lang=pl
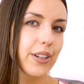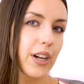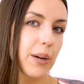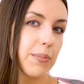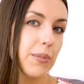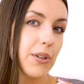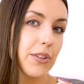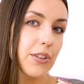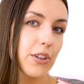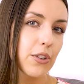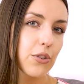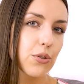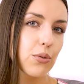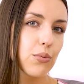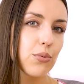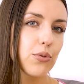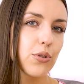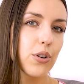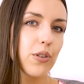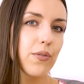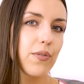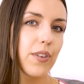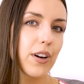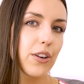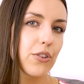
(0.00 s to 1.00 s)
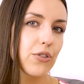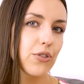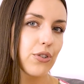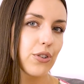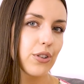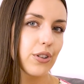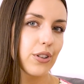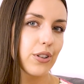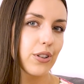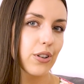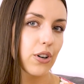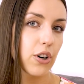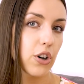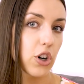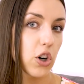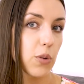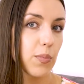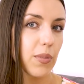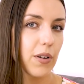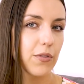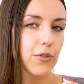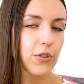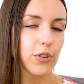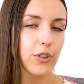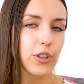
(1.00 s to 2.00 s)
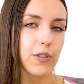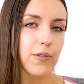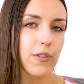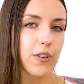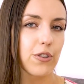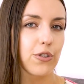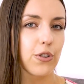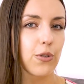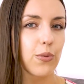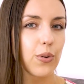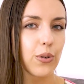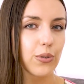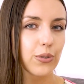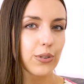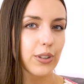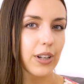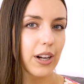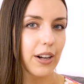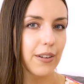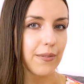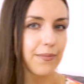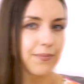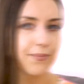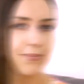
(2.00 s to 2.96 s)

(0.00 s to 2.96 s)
kamica żółciowa czy choroba wrzodowa żołądka.